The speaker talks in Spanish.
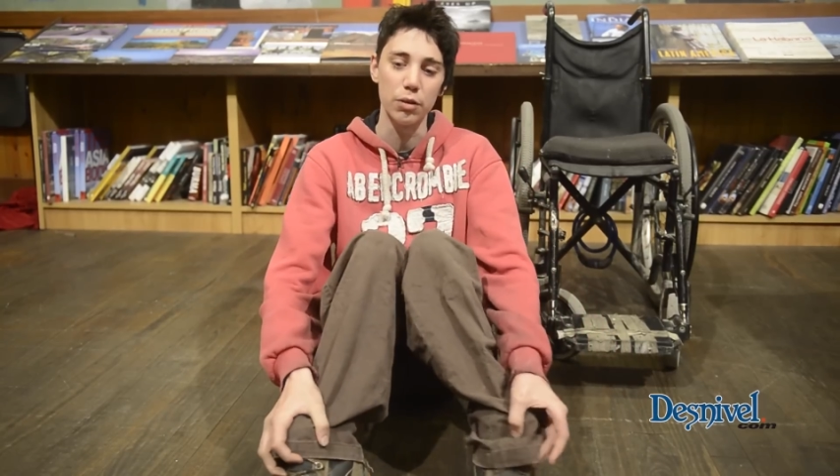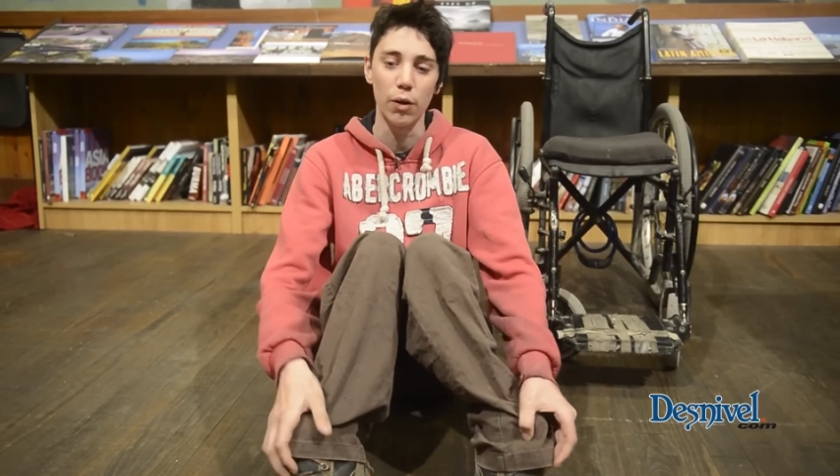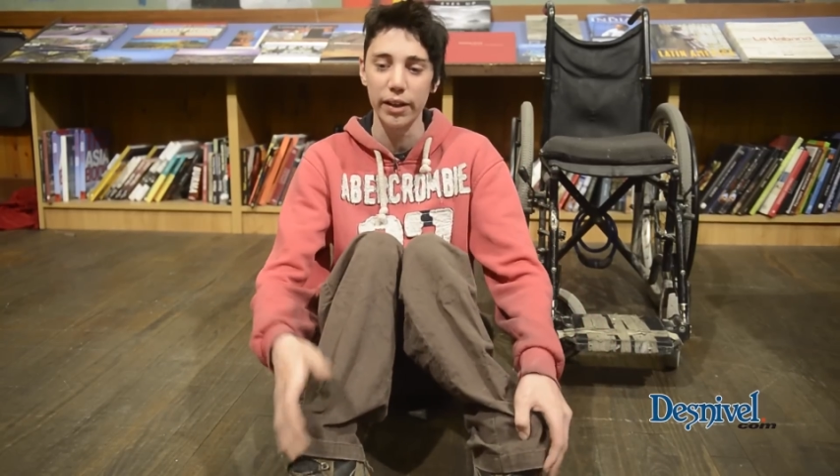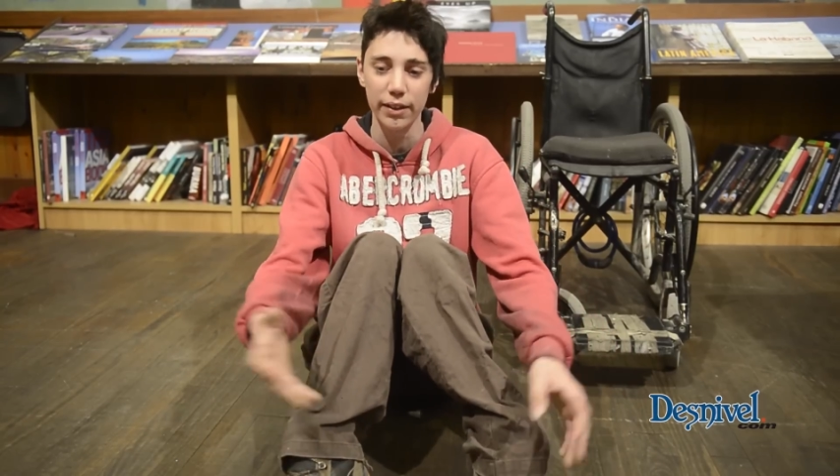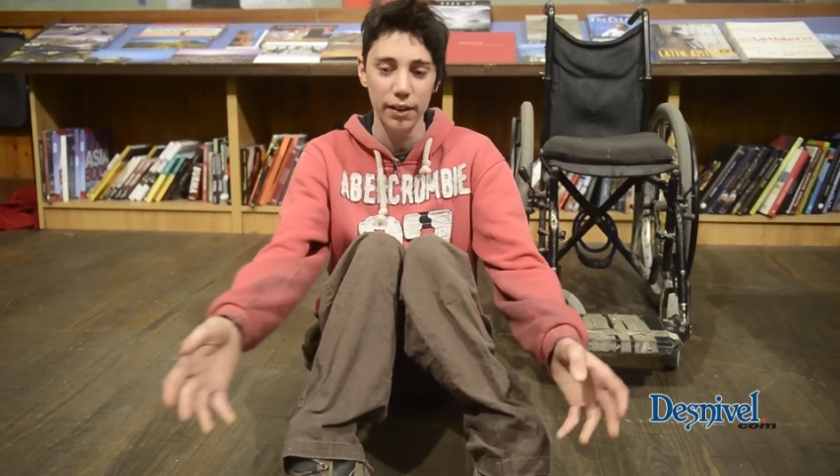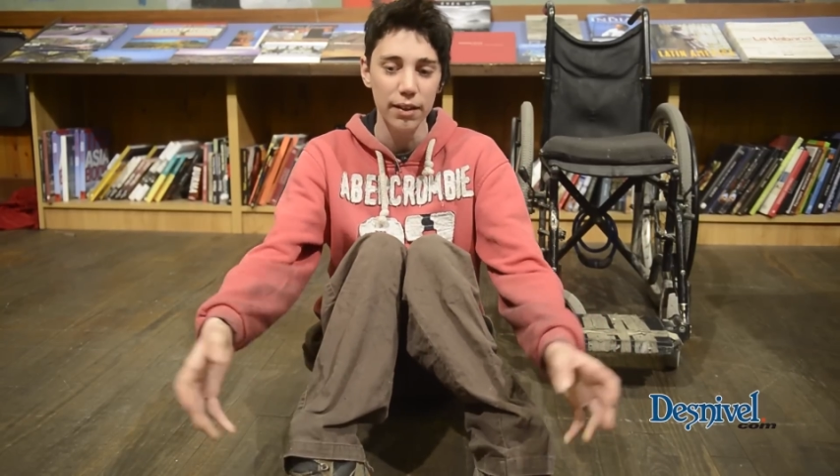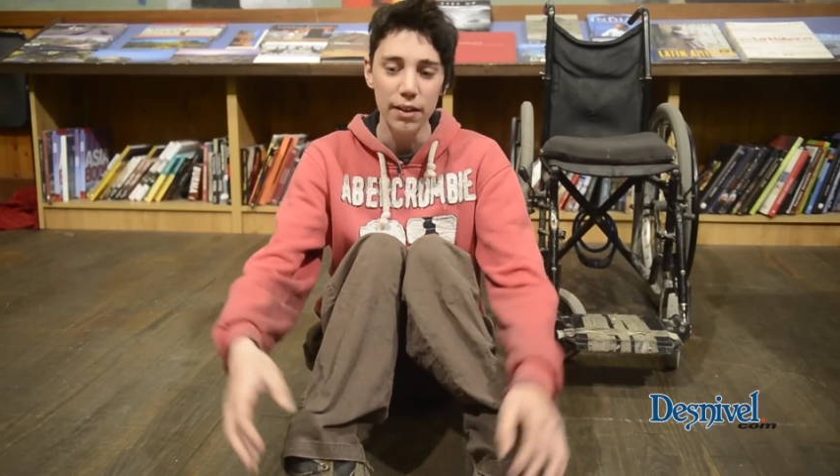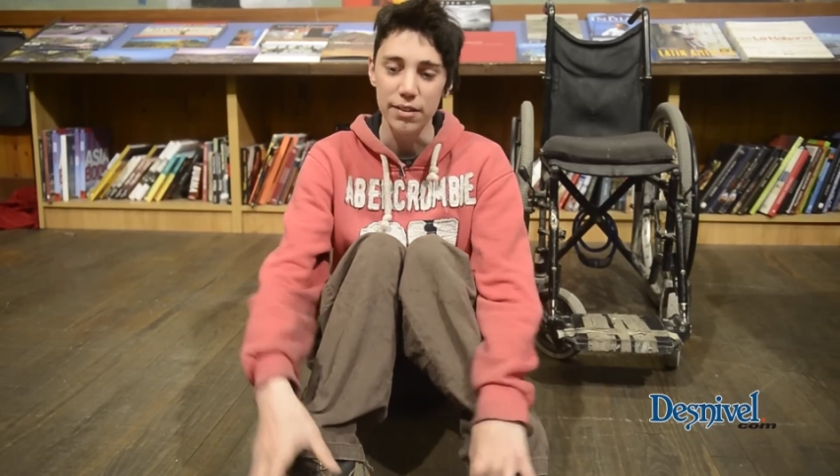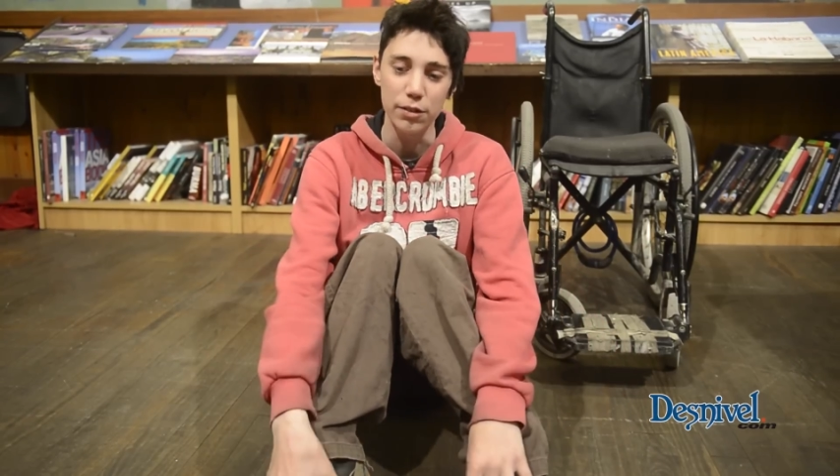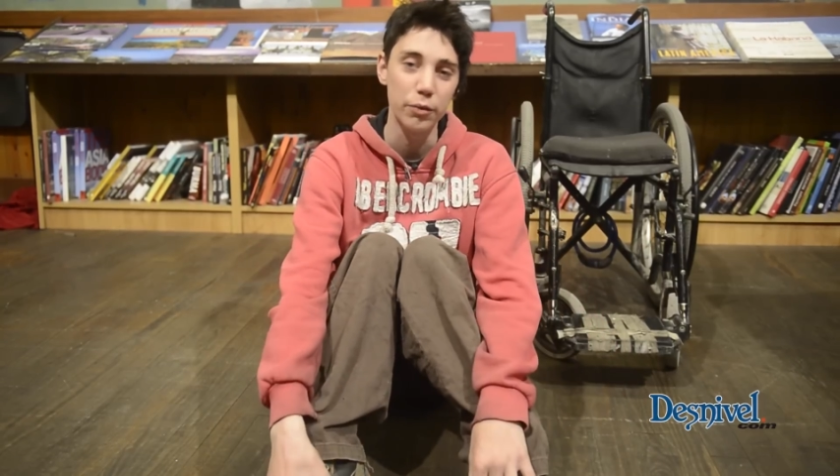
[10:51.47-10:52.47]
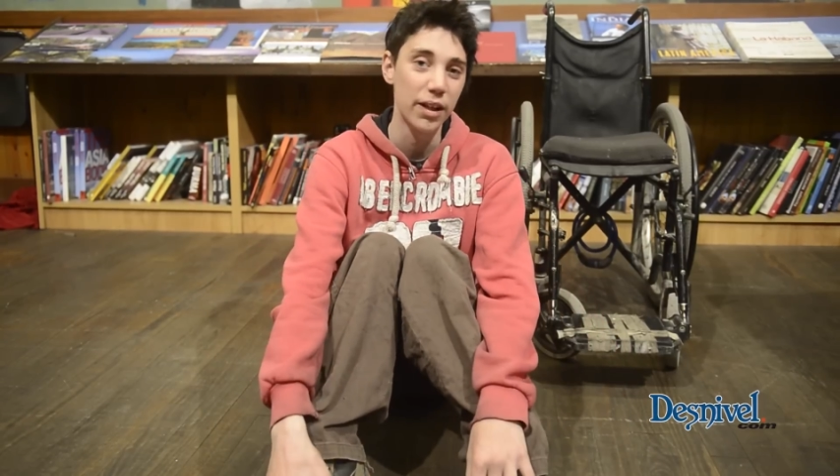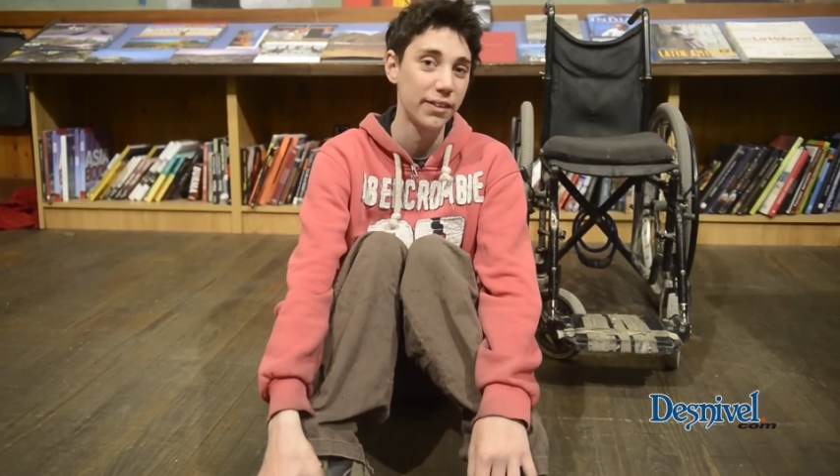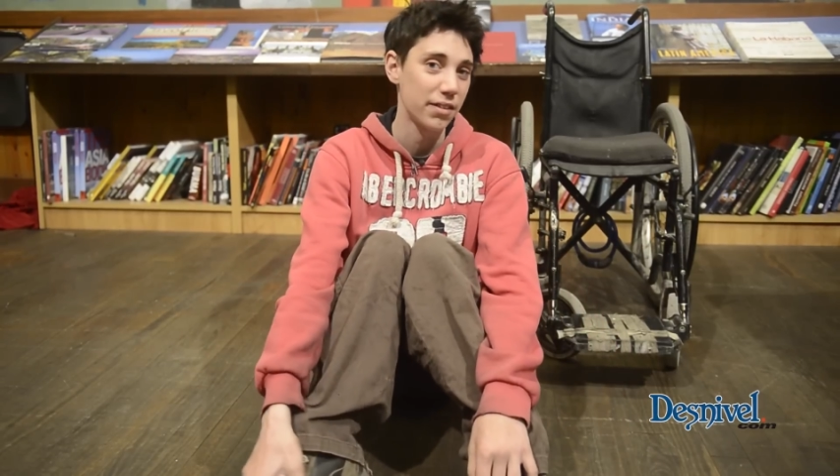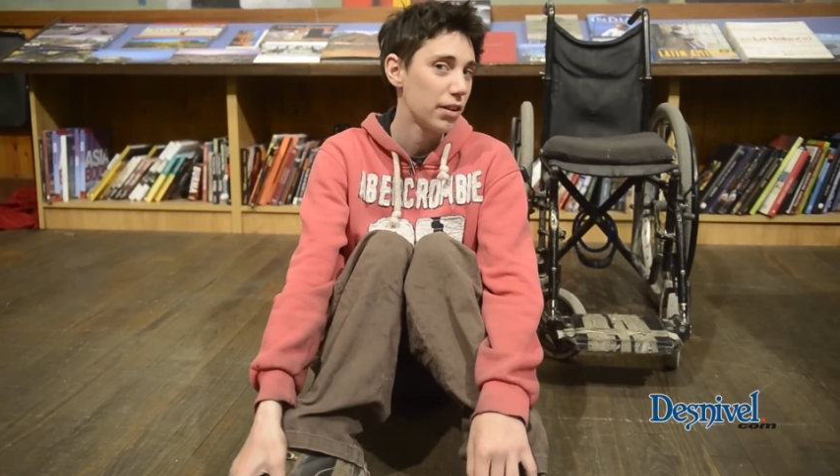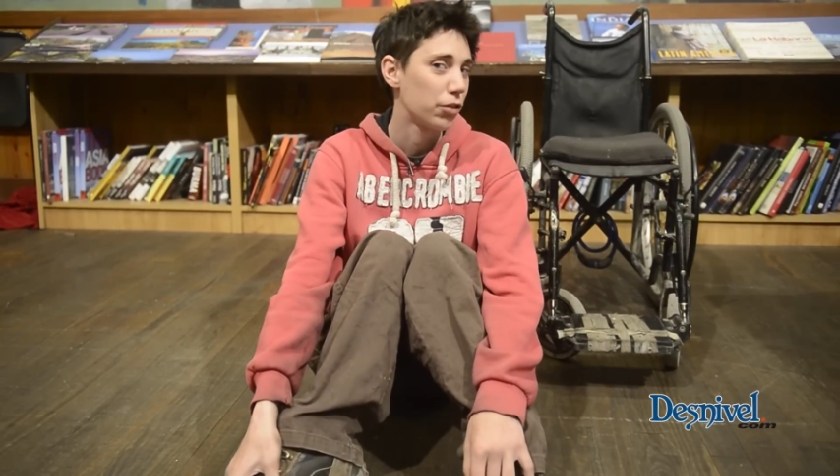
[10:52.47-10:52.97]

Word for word: Igual que te, si tuviera tres